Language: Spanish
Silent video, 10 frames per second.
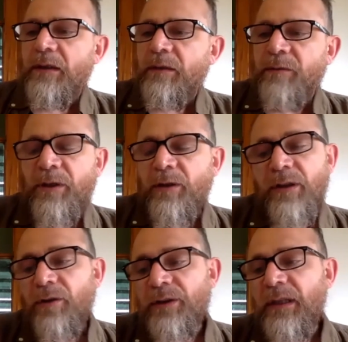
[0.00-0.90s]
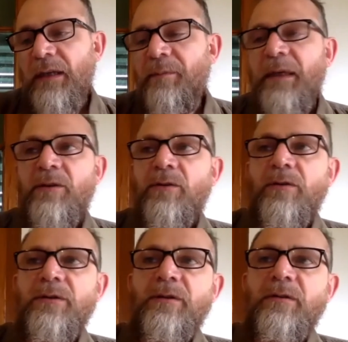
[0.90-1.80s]
Bueno, esos dos
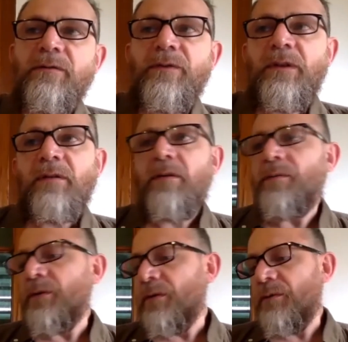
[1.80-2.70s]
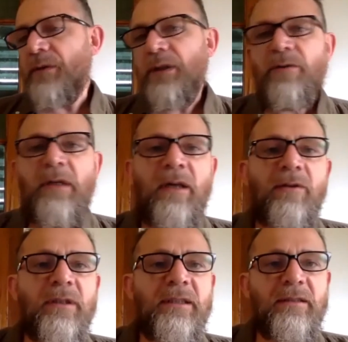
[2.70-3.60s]
elementos fueron como
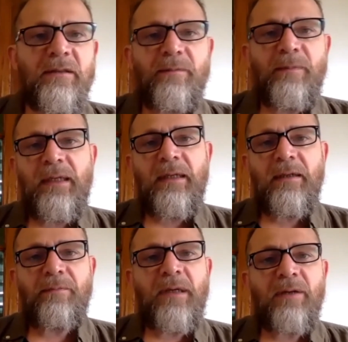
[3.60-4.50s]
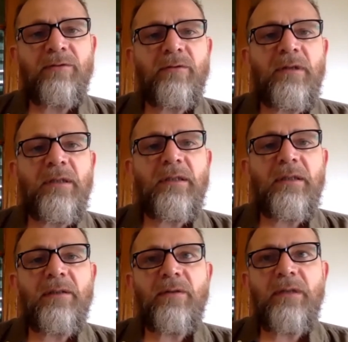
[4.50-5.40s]
detonadores para, construir esta
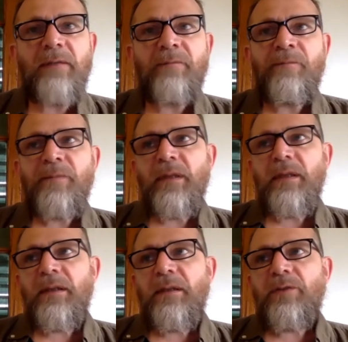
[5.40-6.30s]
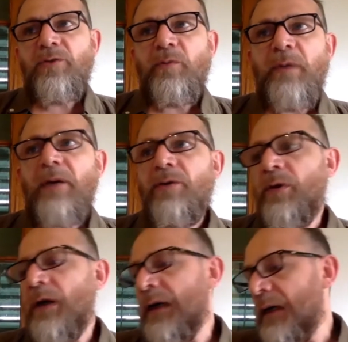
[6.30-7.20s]
historia,
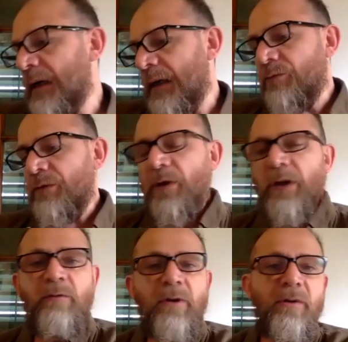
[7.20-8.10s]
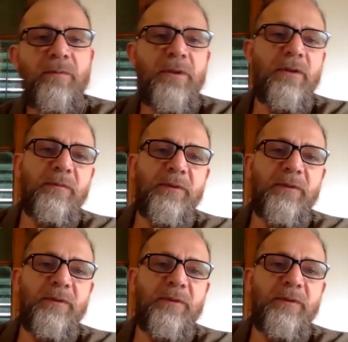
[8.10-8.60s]
sumado a algunos recuerdos míos de